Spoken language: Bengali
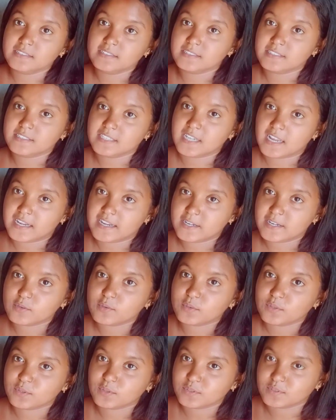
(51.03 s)
চালের
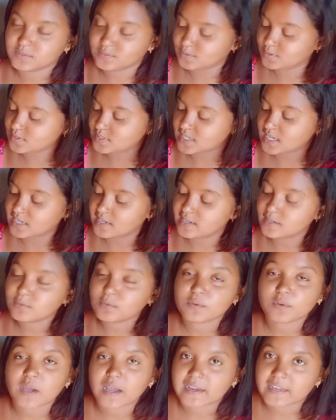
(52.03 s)
গুঁড়ো তো চালের
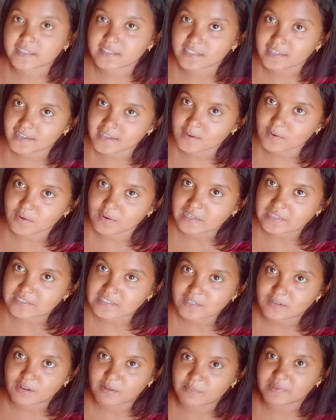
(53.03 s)
গুঁড়ো আগে থেকে করা
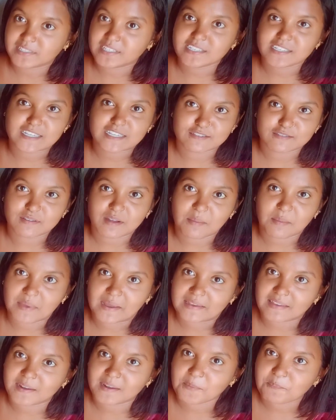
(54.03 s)
ছিল আমাদের সেজন্য
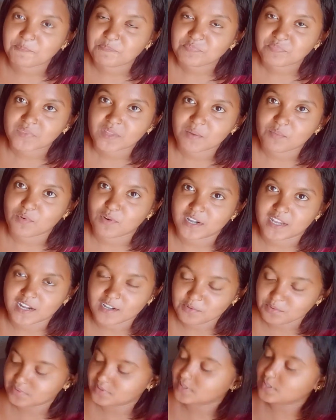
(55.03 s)
আমাকে আর পরে
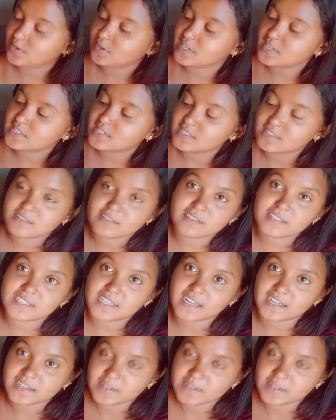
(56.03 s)
আর করতে হয়নি জন্য চালের